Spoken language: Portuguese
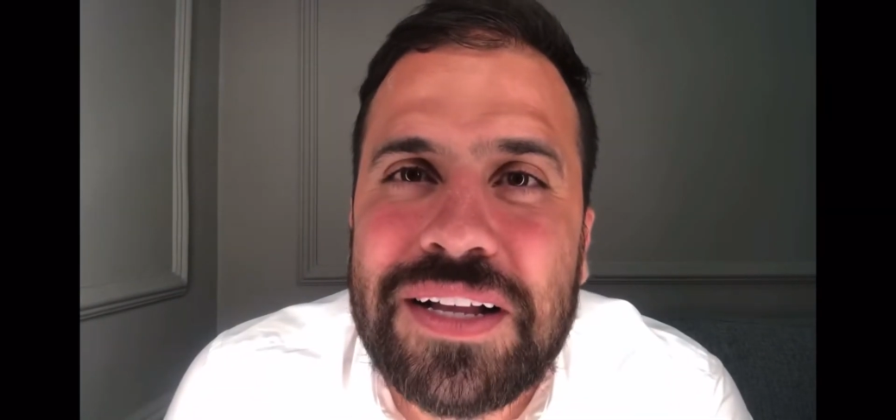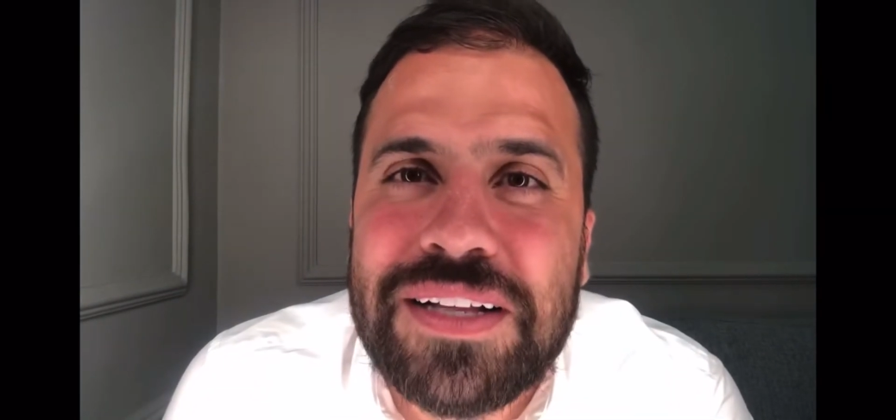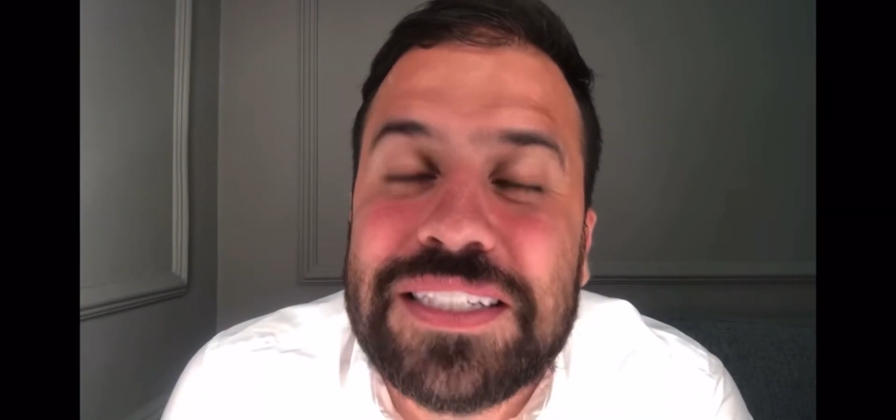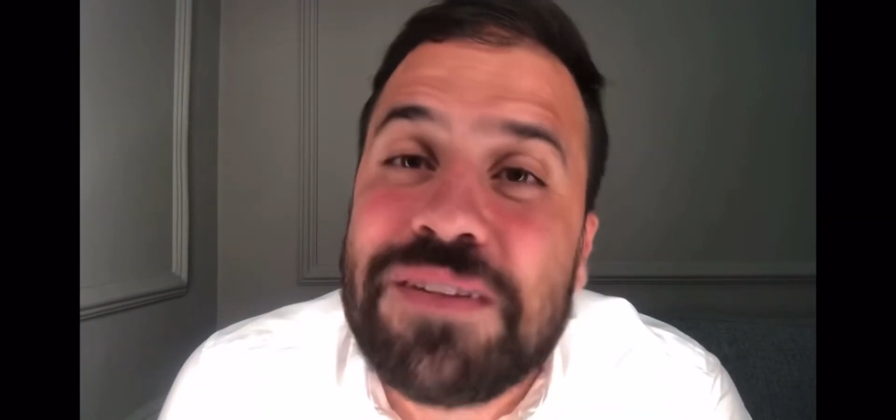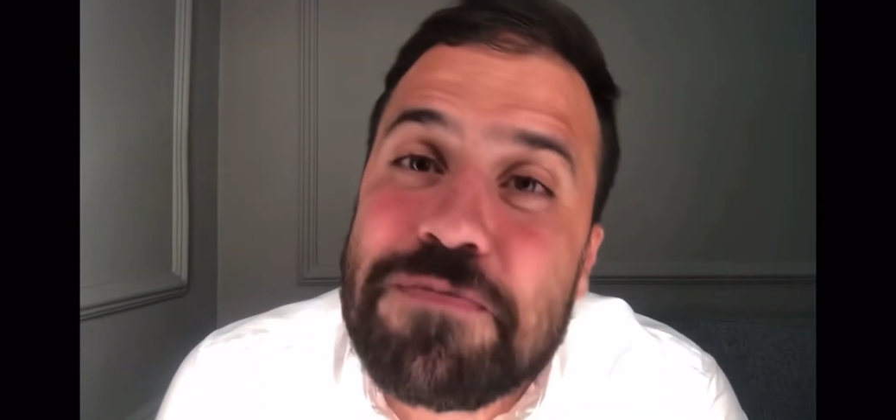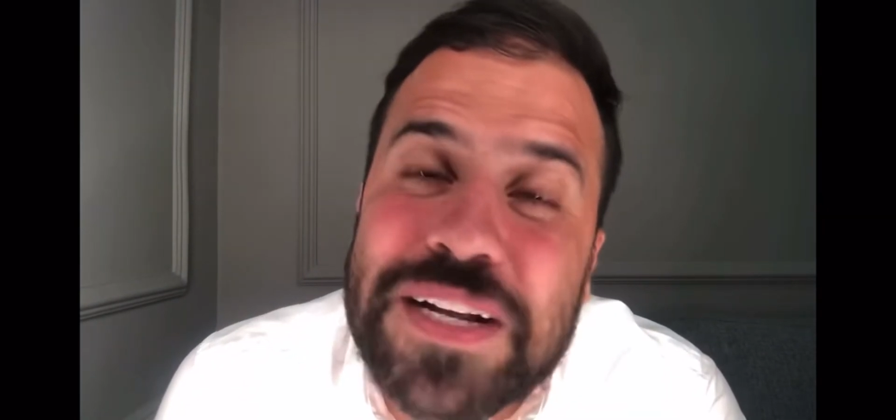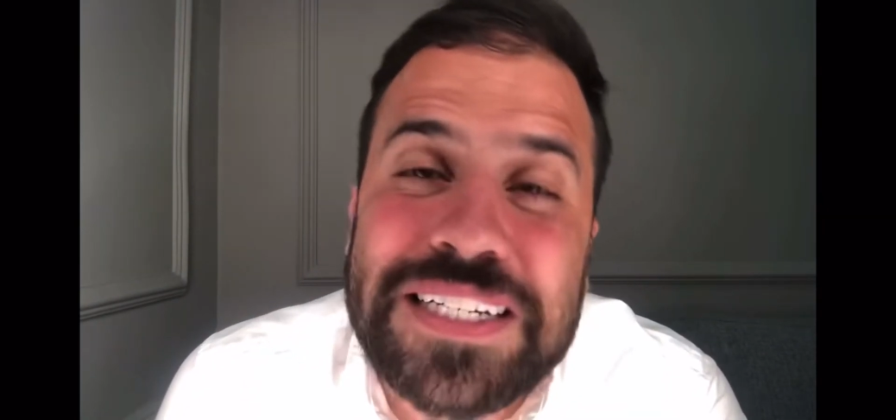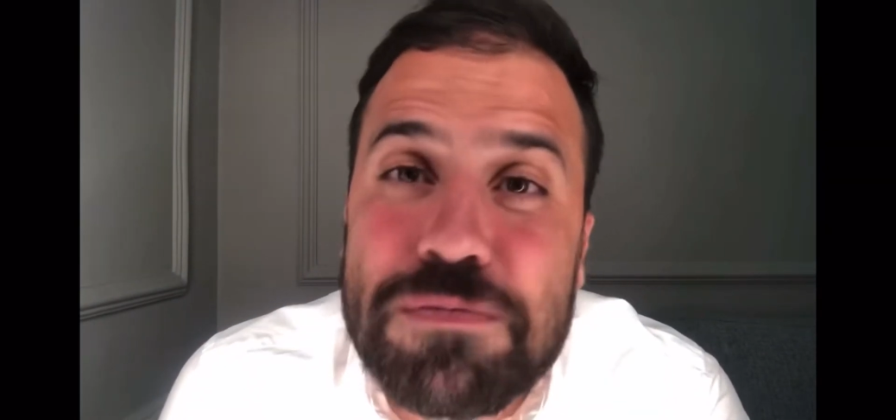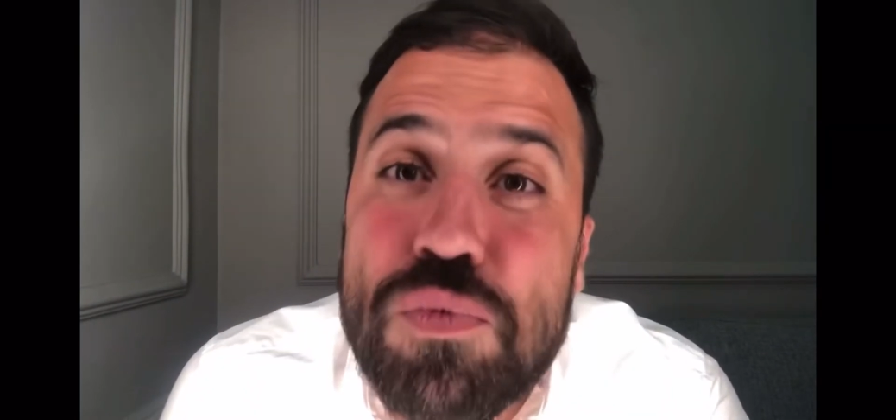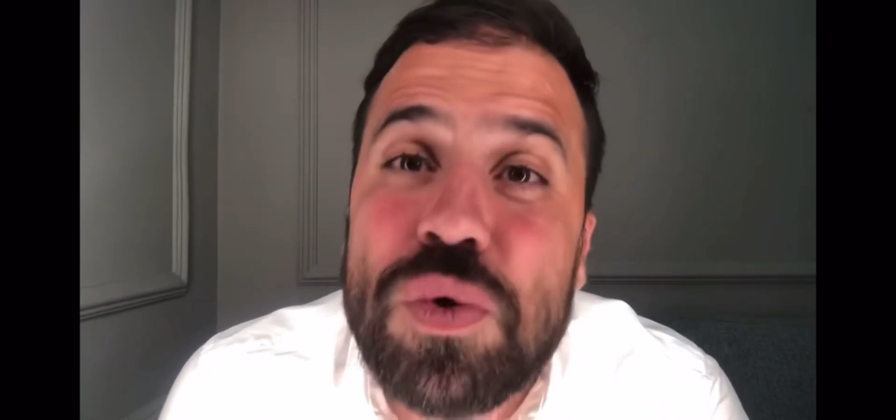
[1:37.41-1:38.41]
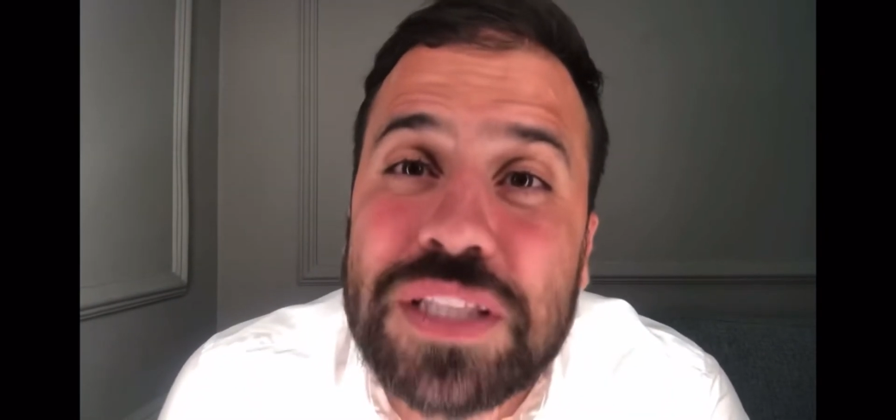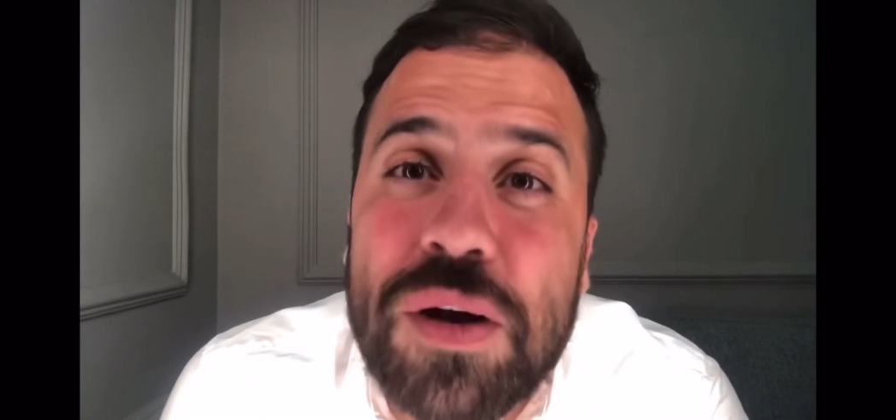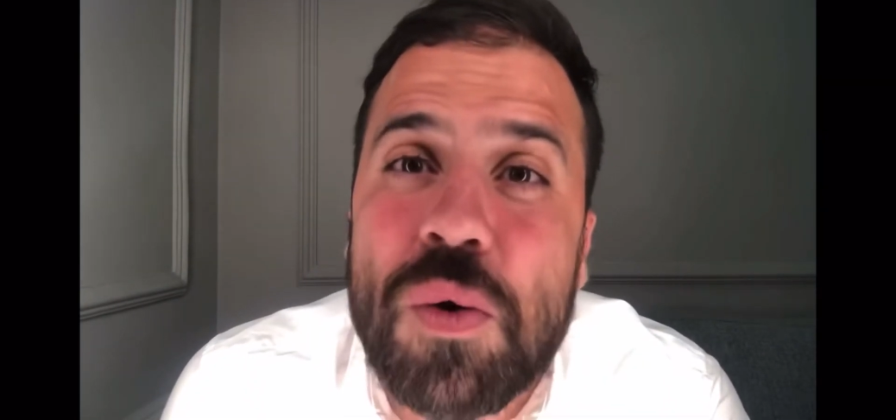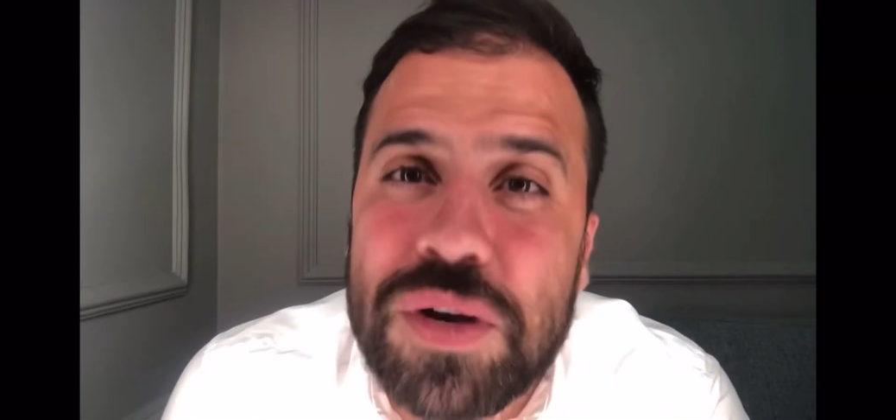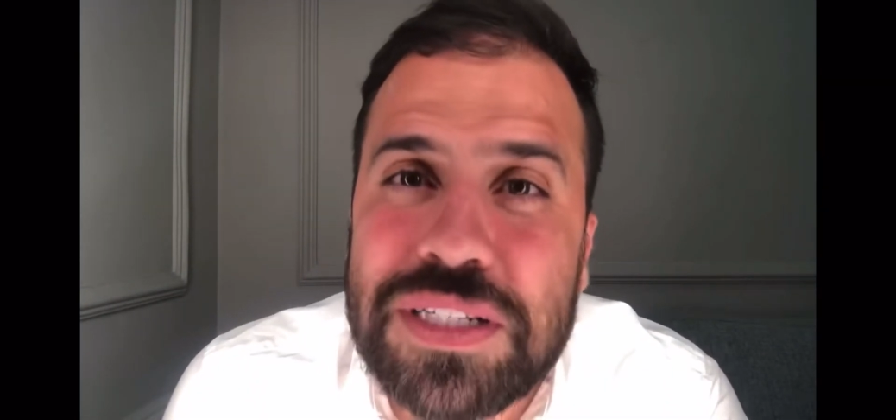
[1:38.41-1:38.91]
você vai perder muita
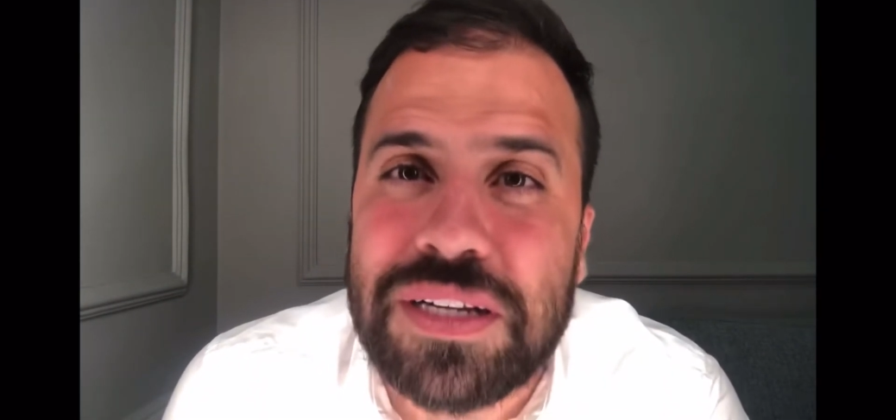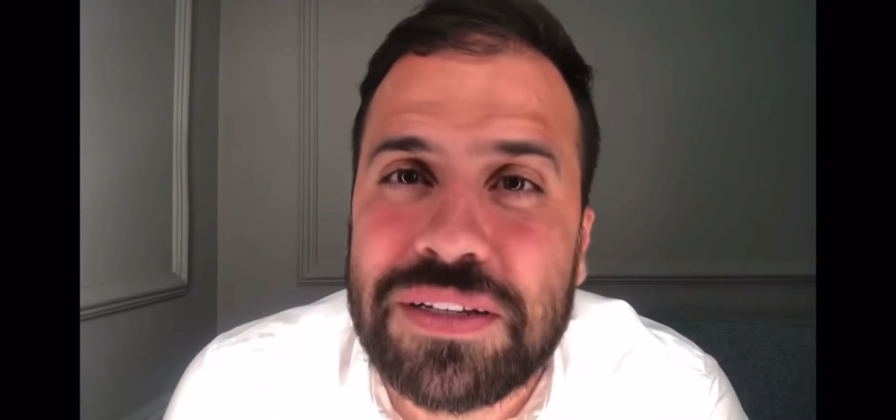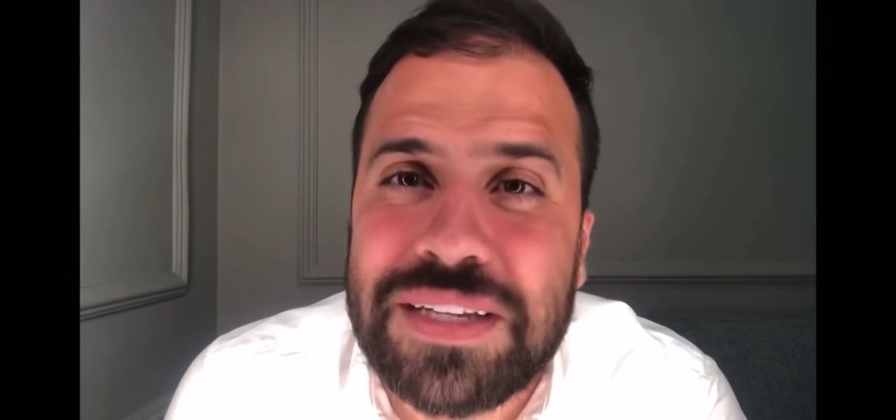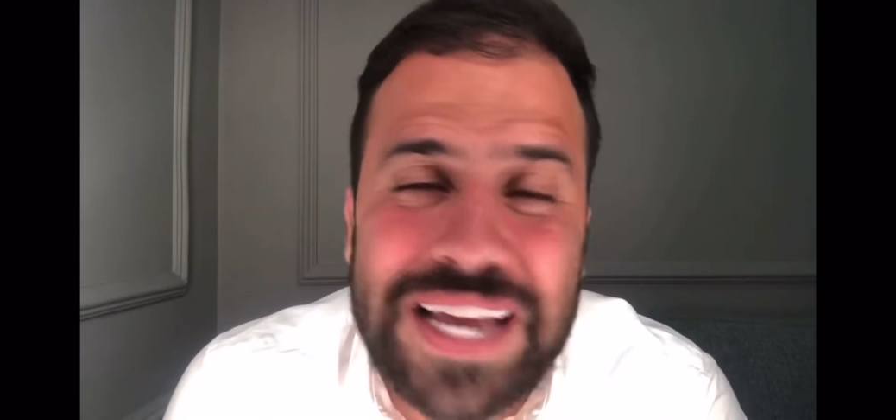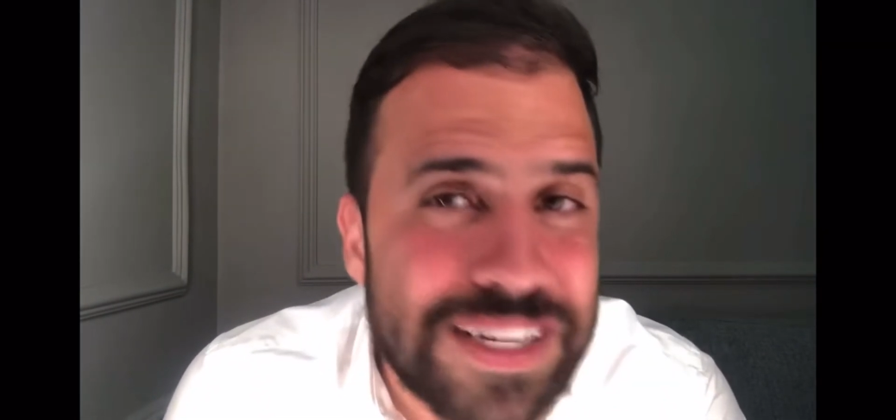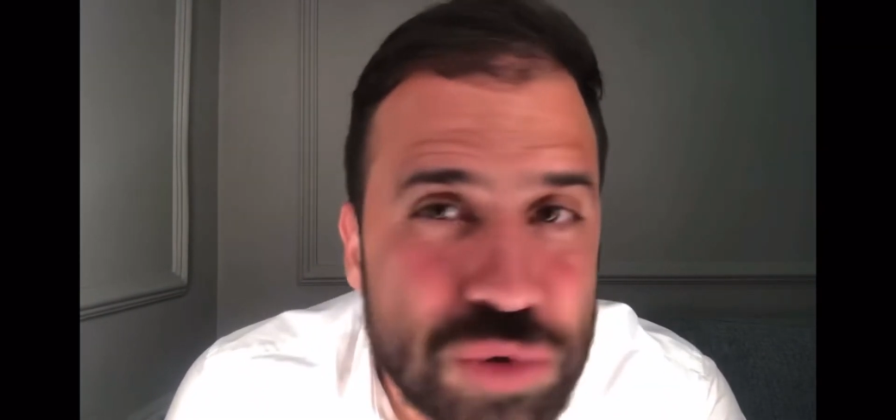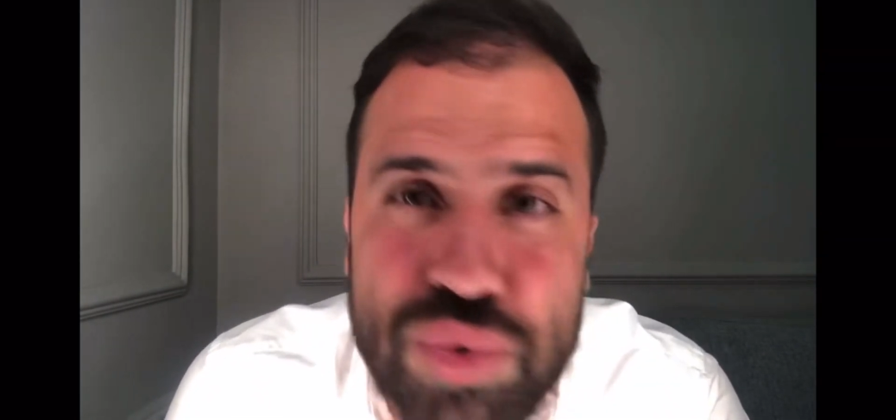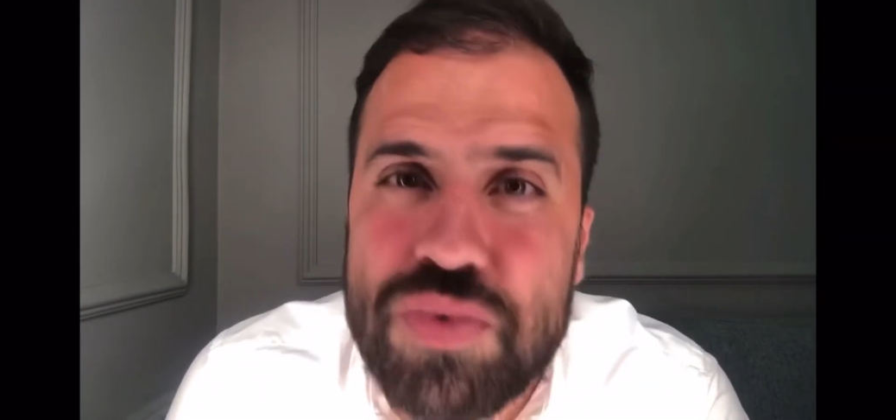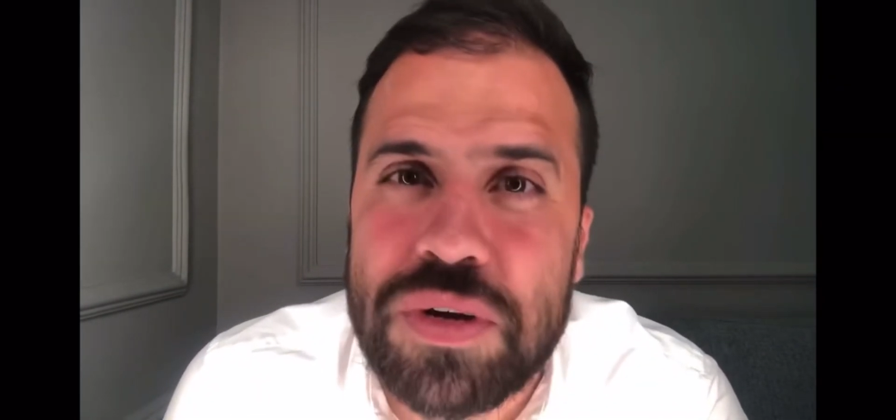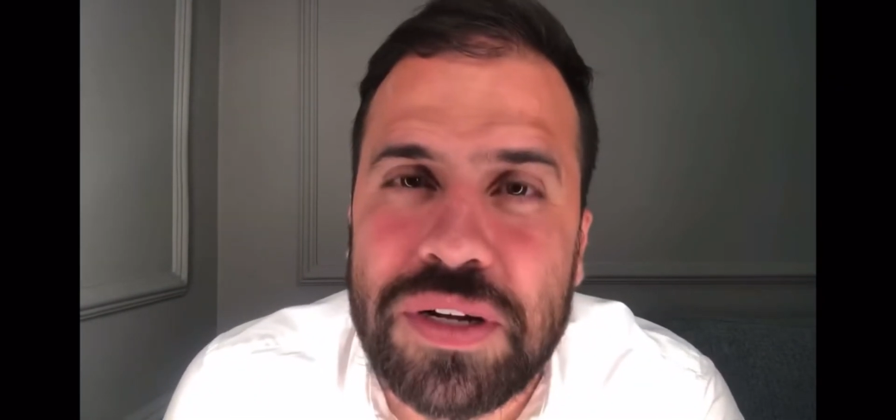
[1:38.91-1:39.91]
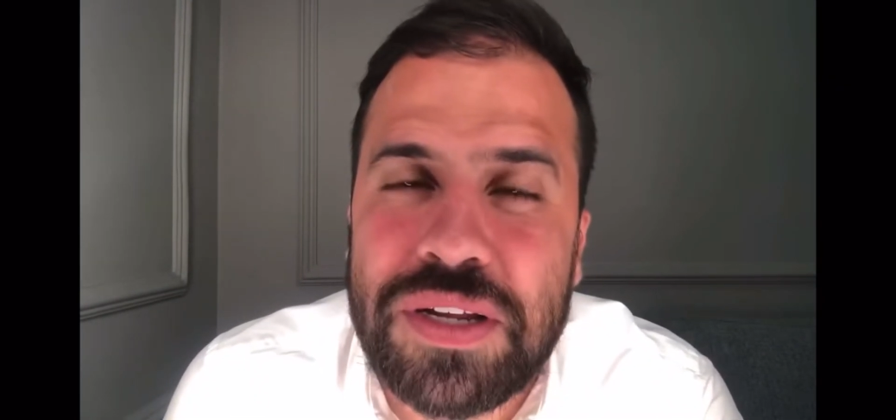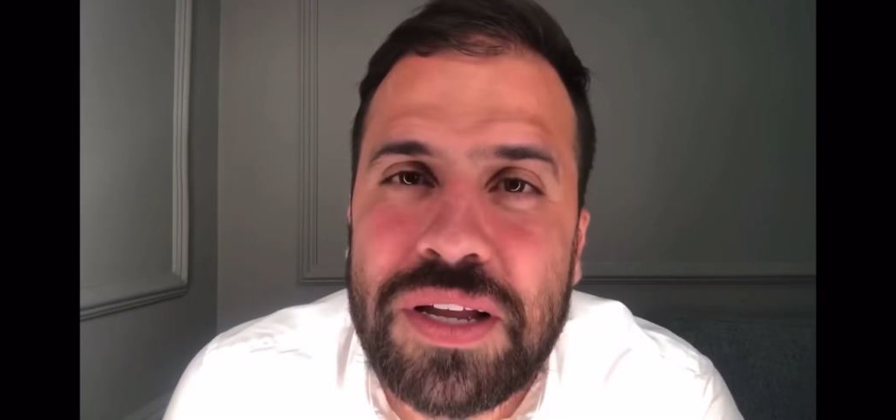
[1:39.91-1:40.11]
coisa que era sua.